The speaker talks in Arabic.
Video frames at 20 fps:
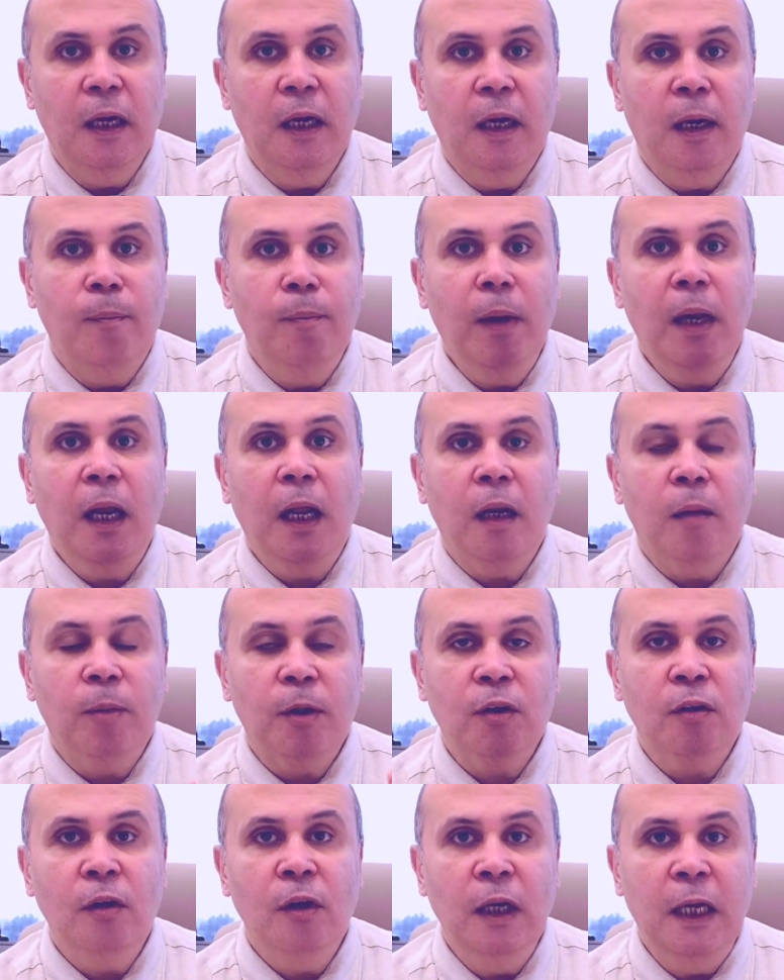عمال على
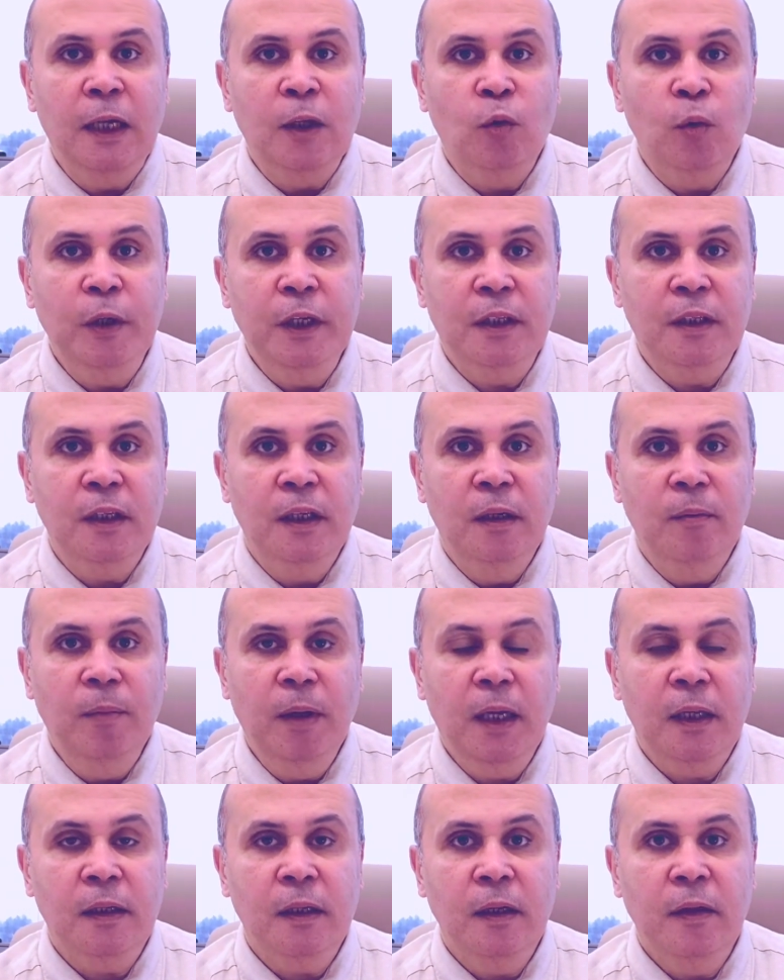بطال ادويه
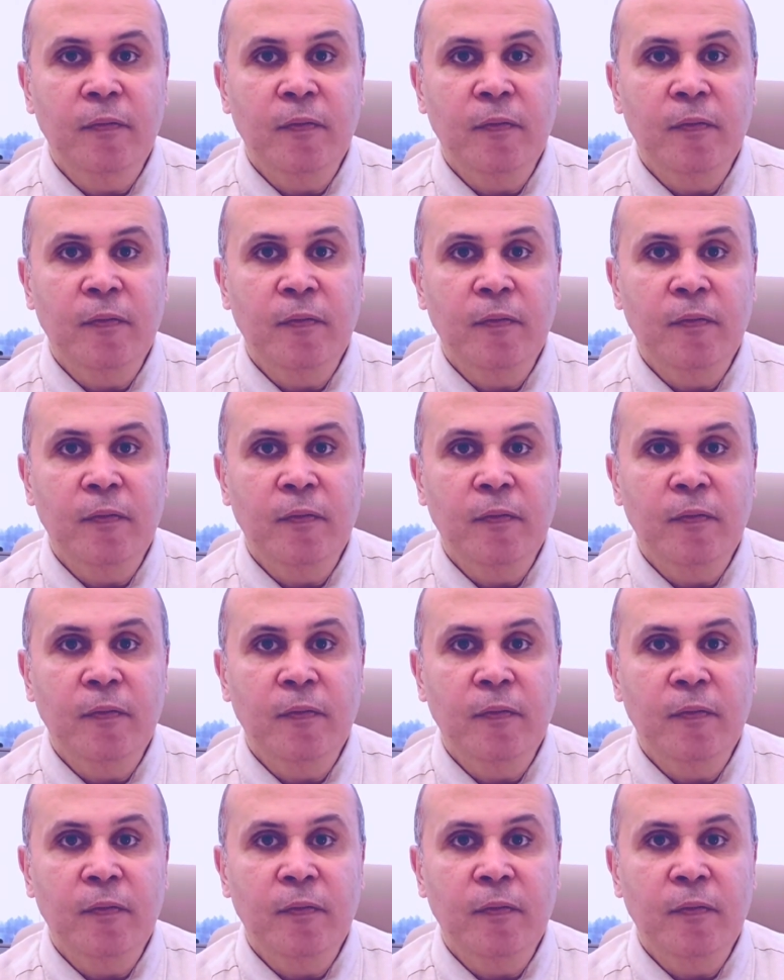المعده